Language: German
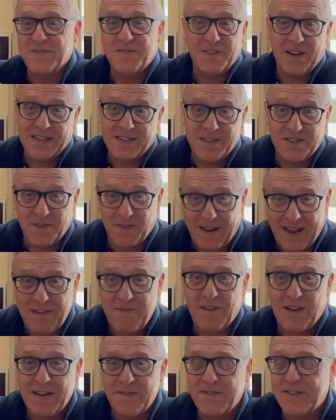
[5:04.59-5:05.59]
vielleicht zwei
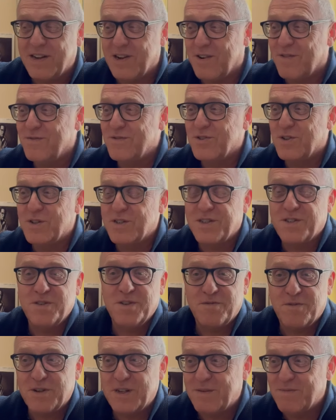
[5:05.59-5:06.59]
Pfeifen kaufen solltest,
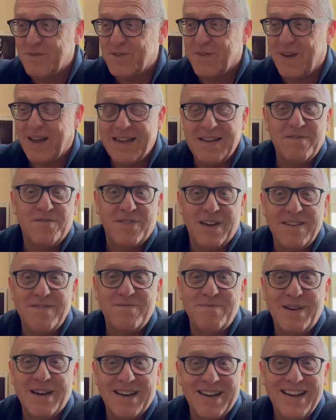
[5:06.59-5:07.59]
noch von einem zweiten
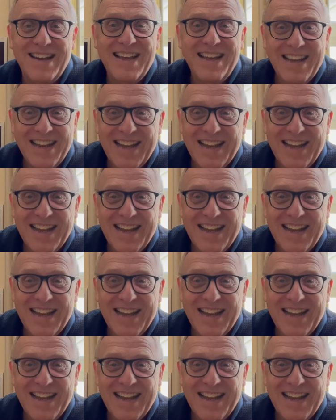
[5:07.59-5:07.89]
Pfeifenmacher,